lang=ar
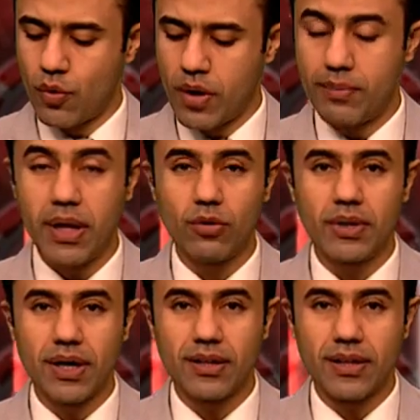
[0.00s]

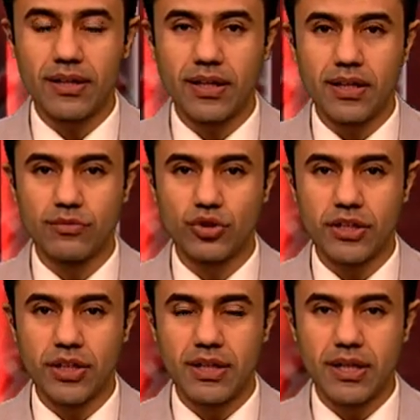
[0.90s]
وبالعودة أيضا إلى
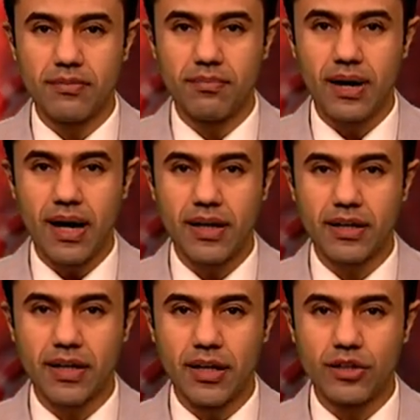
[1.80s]
مستجدات
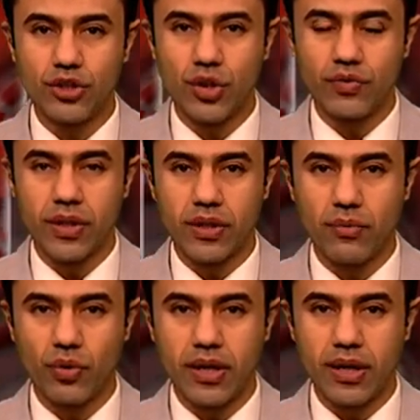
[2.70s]
معارك الجوف
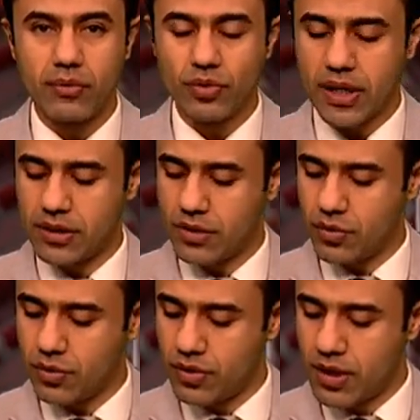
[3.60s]
ينضم إلينا
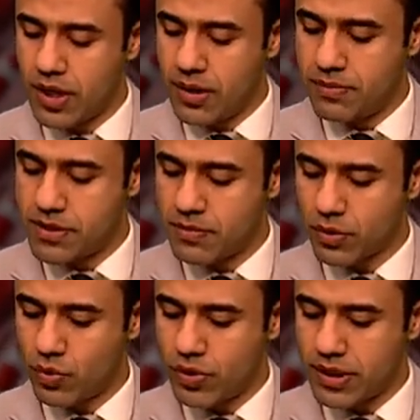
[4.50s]
المتحدث باسم
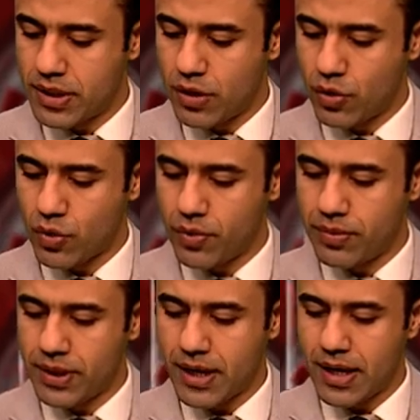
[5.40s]
القوات
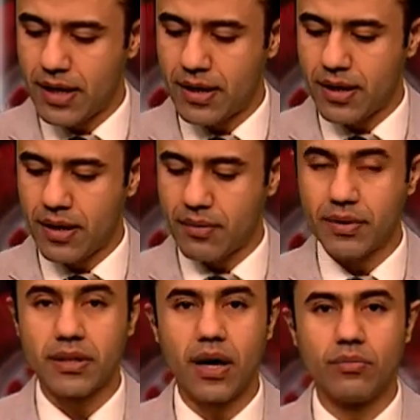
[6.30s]
الحكومية
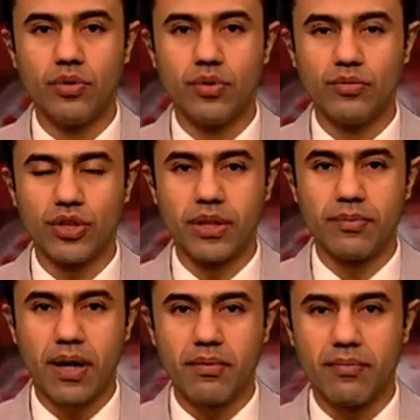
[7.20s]
العميد عبدو مجلي
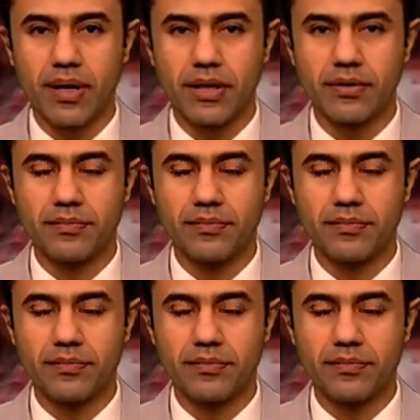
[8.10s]
مرحبا بك